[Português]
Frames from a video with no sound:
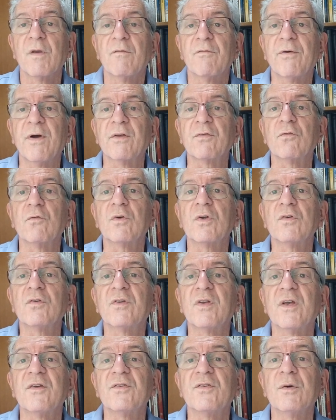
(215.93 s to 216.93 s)
faz com que
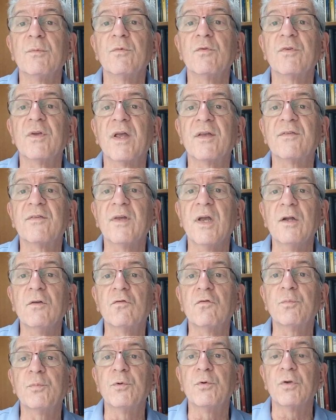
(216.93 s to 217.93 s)
sejamos
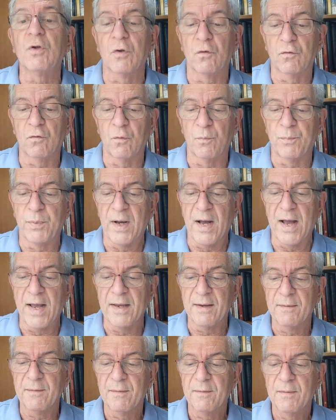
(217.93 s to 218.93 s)
aceitos por Deus o
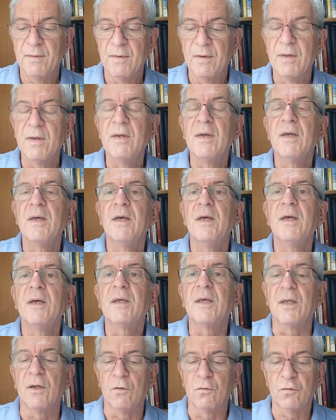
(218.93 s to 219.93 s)
Pai,
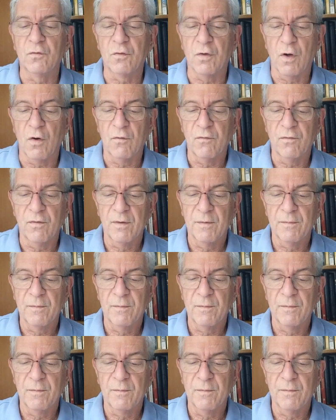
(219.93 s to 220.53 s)
que nos salva.